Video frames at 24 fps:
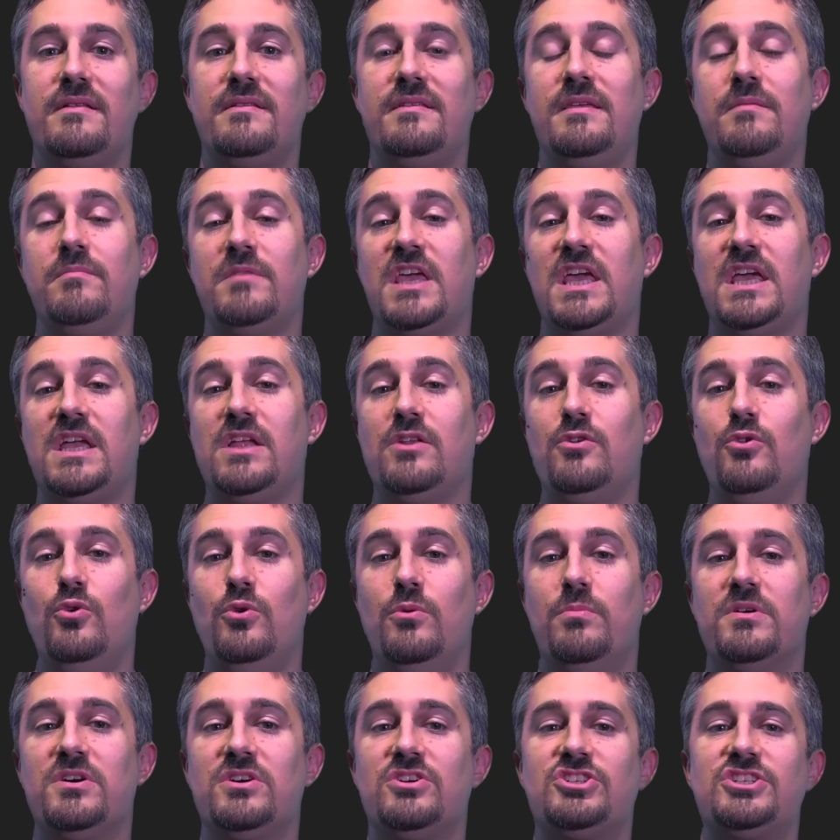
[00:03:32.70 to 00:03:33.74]

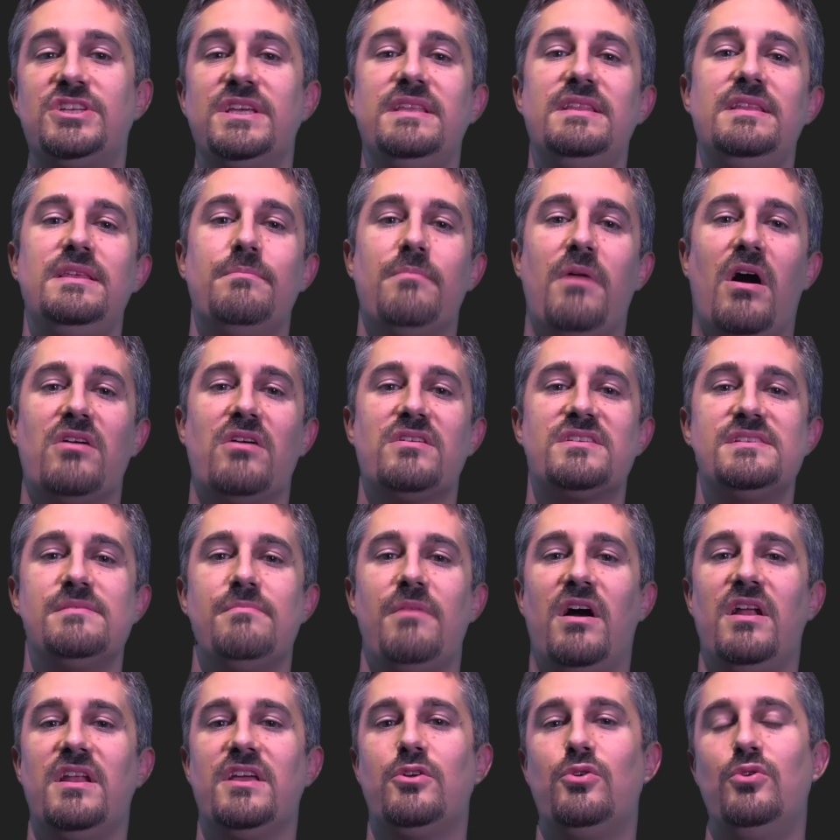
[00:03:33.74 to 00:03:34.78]
Demgegenüber stehen die
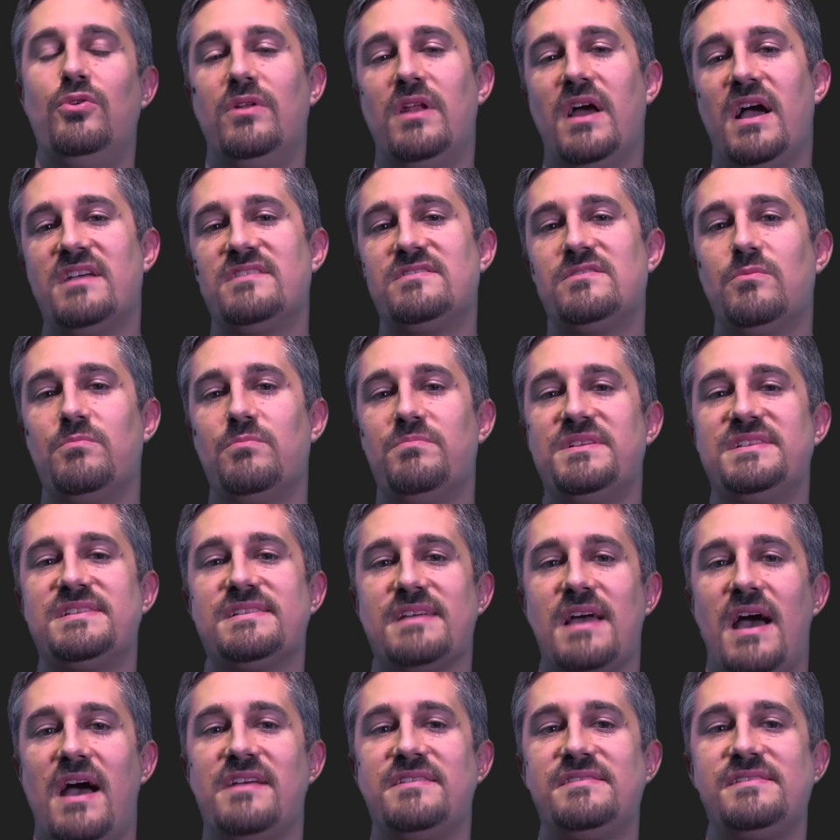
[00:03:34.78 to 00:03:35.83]
maximale Kühlleistung bis
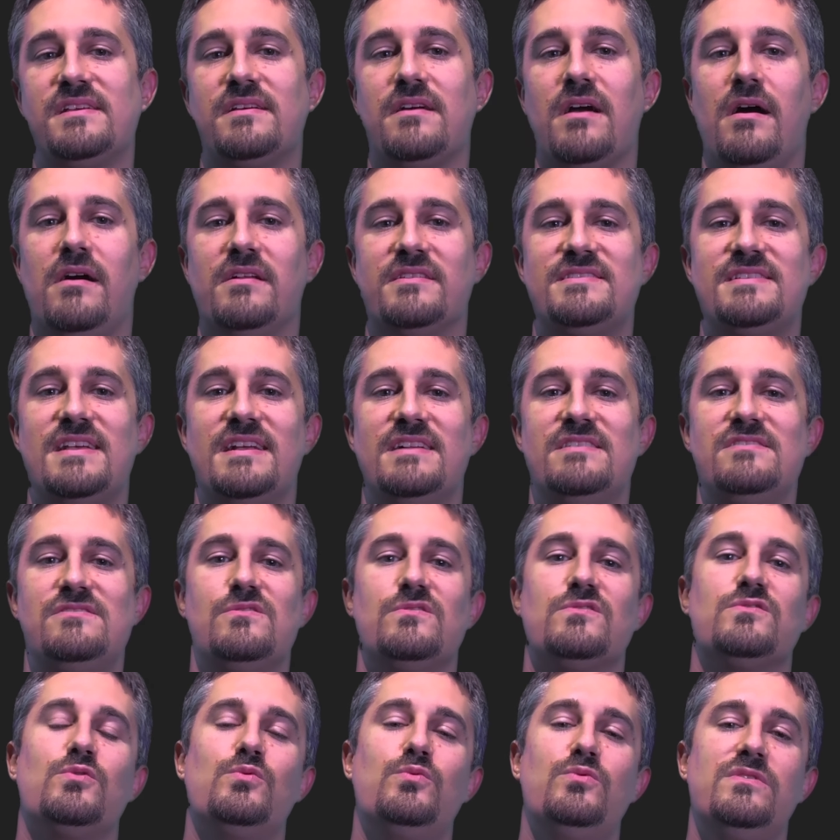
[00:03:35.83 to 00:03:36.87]
30 Grad
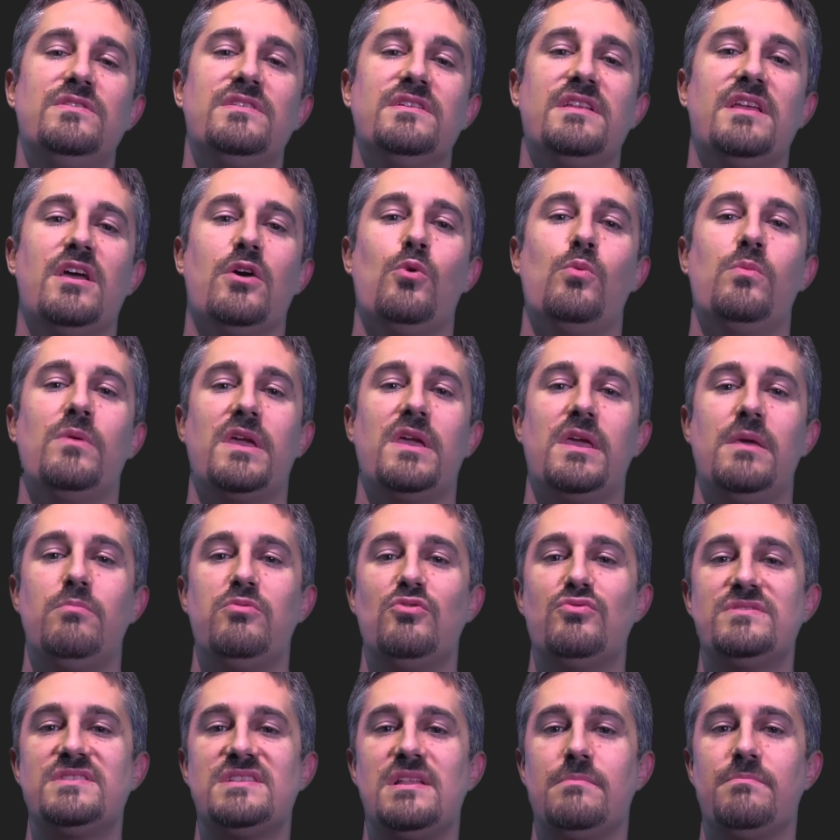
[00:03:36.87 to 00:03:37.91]
Celsius unter der
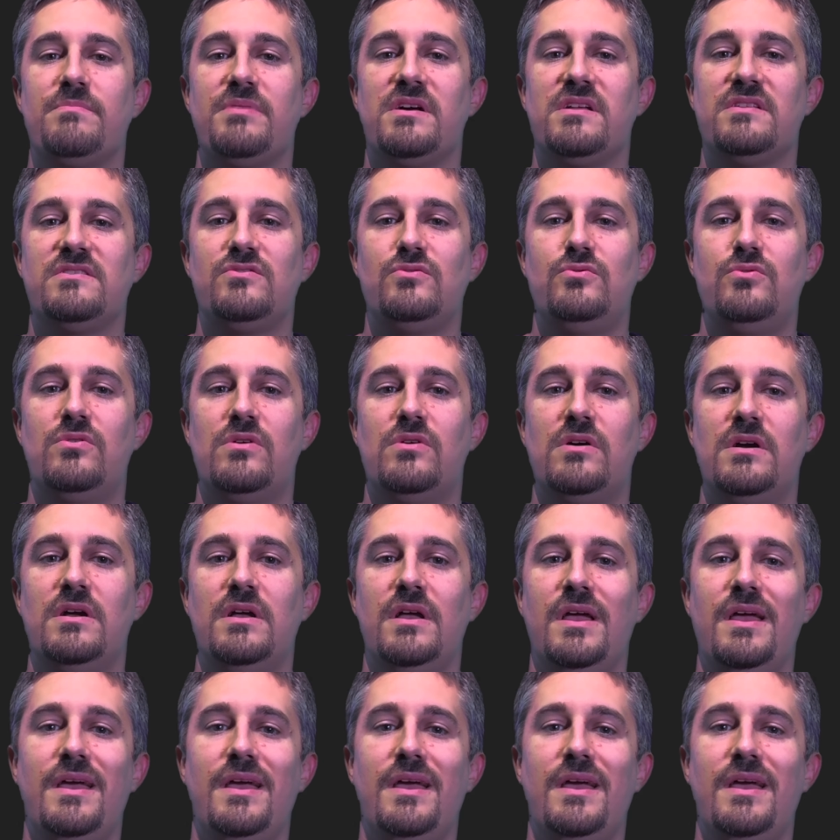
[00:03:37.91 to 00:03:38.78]
Umgebungstemperatur,